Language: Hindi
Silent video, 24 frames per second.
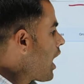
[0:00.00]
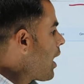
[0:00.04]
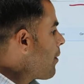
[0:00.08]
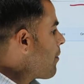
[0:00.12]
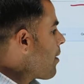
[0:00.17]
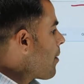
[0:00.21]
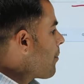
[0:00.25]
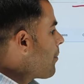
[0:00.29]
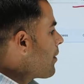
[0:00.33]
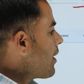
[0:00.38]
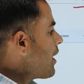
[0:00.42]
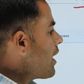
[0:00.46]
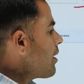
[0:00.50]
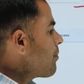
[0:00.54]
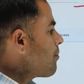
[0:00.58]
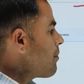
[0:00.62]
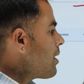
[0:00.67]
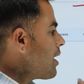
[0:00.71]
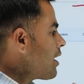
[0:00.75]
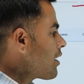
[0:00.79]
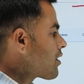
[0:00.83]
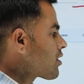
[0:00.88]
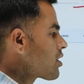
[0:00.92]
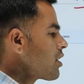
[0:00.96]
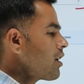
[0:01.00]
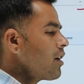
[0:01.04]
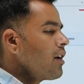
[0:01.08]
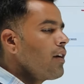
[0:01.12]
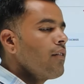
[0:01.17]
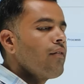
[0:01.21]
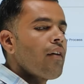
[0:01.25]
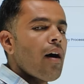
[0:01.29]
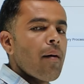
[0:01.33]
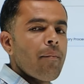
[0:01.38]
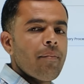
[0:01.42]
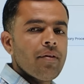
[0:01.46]
अब अपन ने बिल
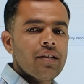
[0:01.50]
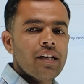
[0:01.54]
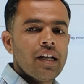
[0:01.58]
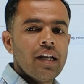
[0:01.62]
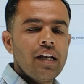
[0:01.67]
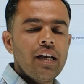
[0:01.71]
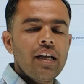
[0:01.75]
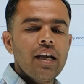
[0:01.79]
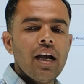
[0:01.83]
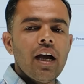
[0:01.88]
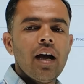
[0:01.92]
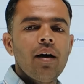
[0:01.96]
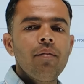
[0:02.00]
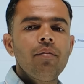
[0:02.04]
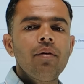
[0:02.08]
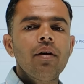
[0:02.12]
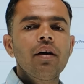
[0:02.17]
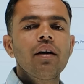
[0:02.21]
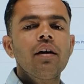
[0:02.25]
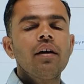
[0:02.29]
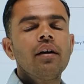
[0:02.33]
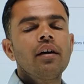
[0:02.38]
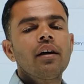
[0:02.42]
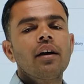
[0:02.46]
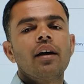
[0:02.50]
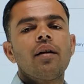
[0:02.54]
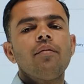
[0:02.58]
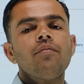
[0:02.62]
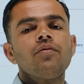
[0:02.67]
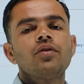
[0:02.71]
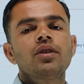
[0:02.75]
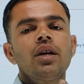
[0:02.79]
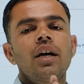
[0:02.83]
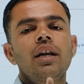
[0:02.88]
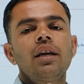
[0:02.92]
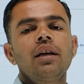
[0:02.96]
वापस ले लिया अब
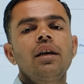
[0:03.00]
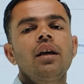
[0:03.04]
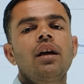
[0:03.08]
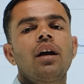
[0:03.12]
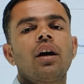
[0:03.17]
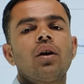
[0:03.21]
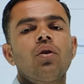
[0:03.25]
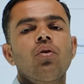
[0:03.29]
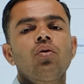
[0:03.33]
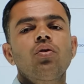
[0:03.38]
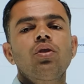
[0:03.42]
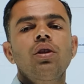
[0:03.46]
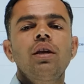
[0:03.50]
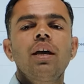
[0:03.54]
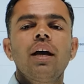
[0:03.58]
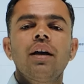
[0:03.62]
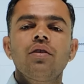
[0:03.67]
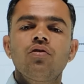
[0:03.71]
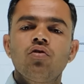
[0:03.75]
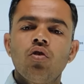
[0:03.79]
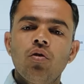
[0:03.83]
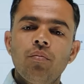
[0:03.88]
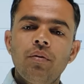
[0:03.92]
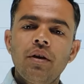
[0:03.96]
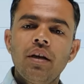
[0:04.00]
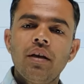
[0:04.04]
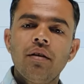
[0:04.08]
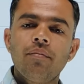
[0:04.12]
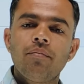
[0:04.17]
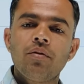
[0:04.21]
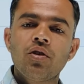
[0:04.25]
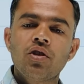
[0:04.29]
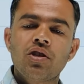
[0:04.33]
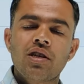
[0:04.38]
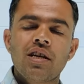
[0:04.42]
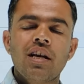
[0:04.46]
कर्मचारी की कटौती या जो भी
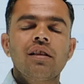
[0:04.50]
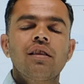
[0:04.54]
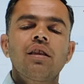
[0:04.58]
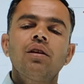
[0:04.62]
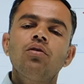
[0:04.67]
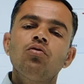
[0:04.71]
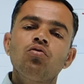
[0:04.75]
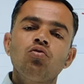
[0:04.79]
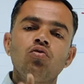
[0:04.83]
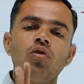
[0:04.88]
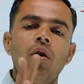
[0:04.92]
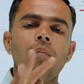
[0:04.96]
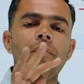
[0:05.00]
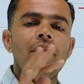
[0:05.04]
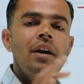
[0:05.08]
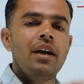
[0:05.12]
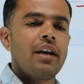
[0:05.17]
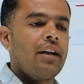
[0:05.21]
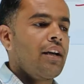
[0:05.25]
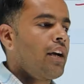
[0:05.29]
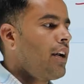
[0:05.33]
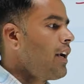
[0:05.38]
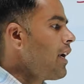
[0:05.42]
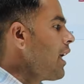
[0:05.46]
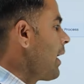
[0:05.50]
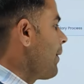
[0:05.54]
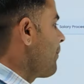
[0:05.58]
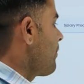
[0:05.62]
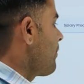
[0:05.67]
मिस्टेक थी उसको अपडेट करना